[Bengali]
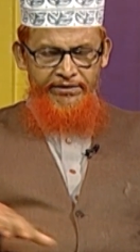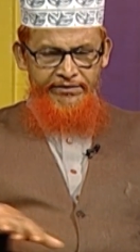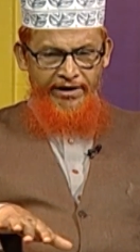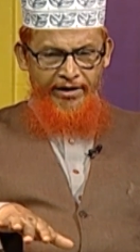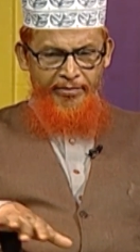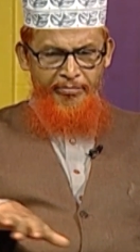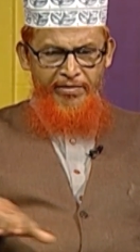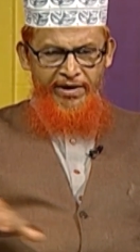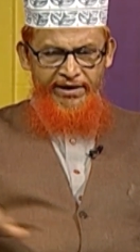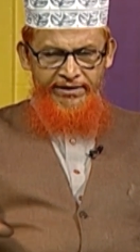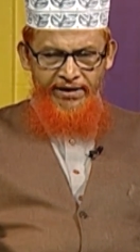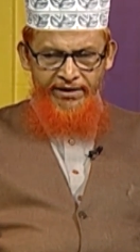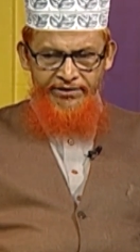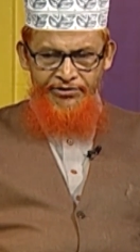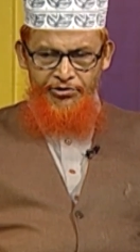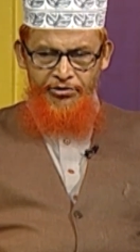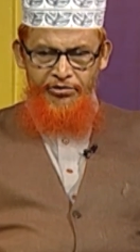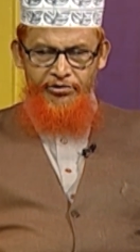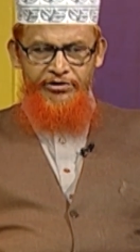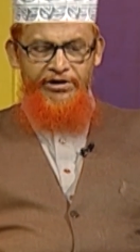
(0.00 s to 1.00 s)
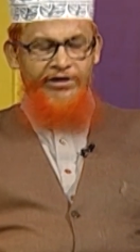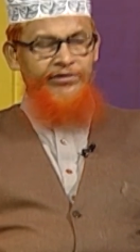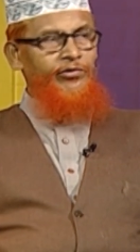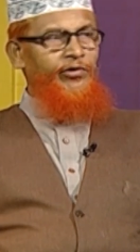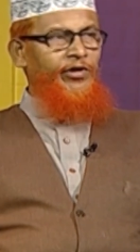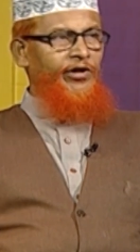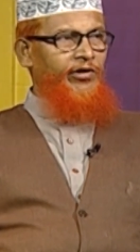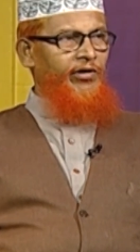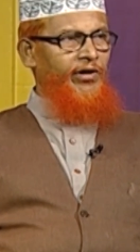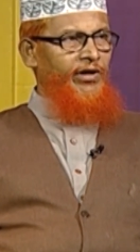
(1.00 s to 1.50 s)
তার মেধা যোগ্যতা
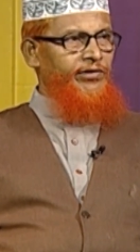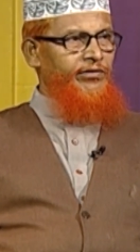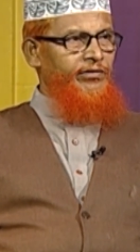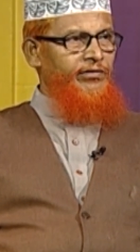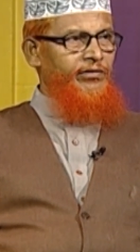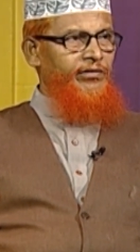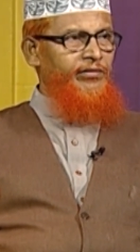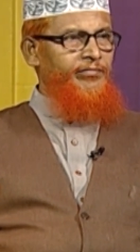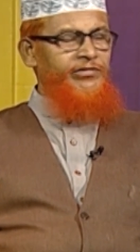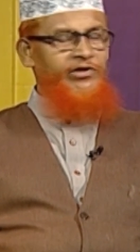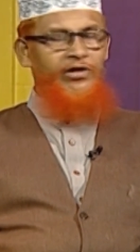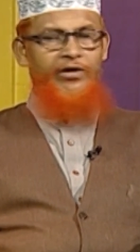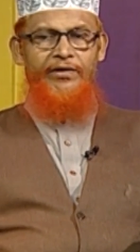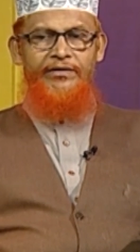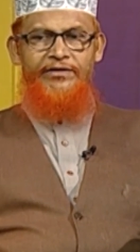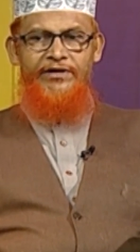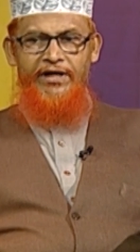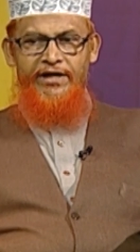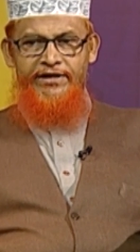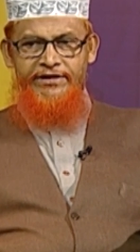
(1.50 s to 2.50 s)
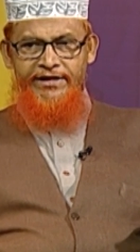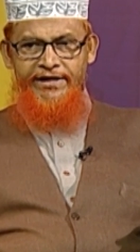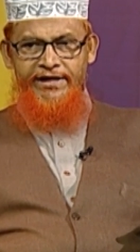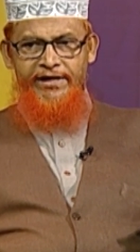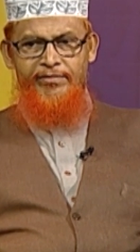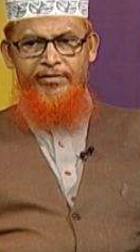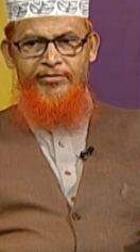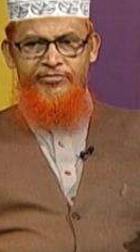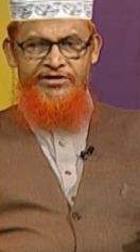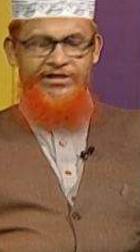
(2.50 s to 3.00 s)
তৈরি করার জন্য ধরেন যারা
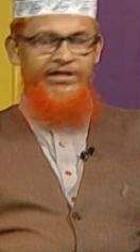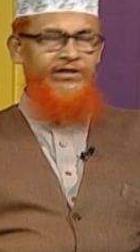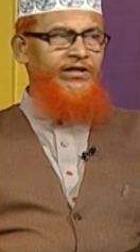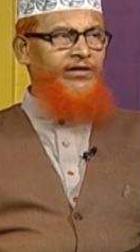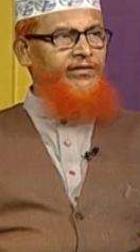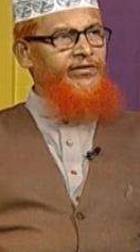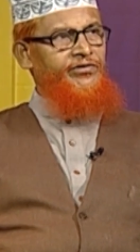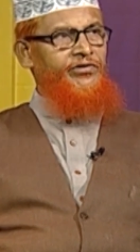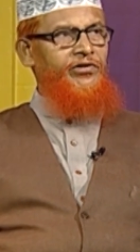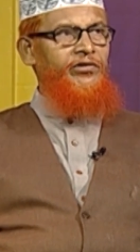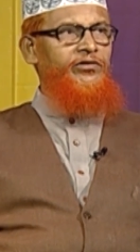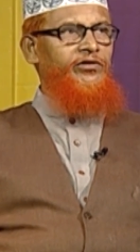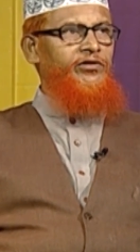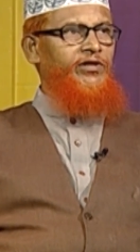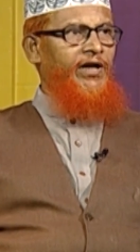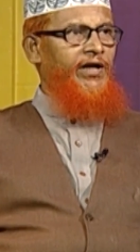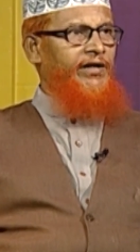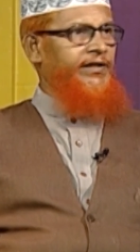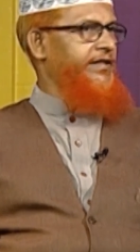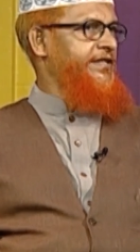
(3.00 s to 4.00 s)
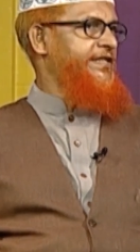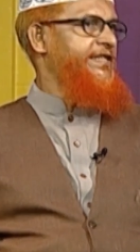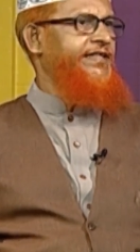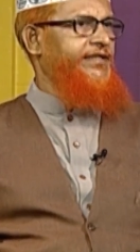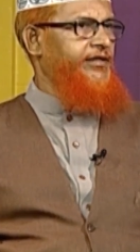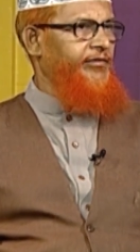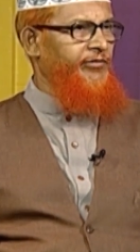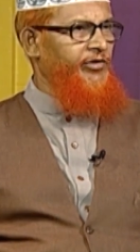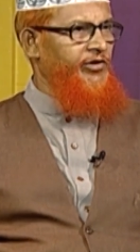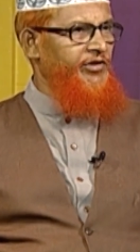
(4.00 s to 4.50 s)
শিক্ষা ব্যবস্থার সাথে জড়িত তারা একটা
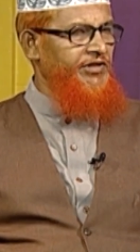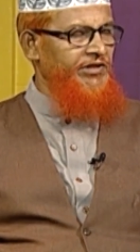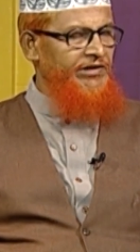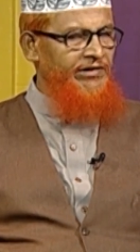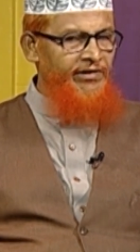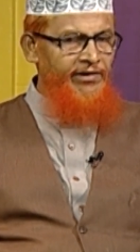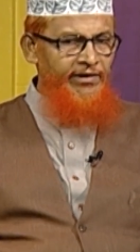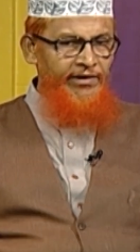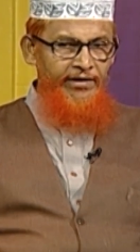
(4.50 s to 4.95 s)
সিস্টেম করেছে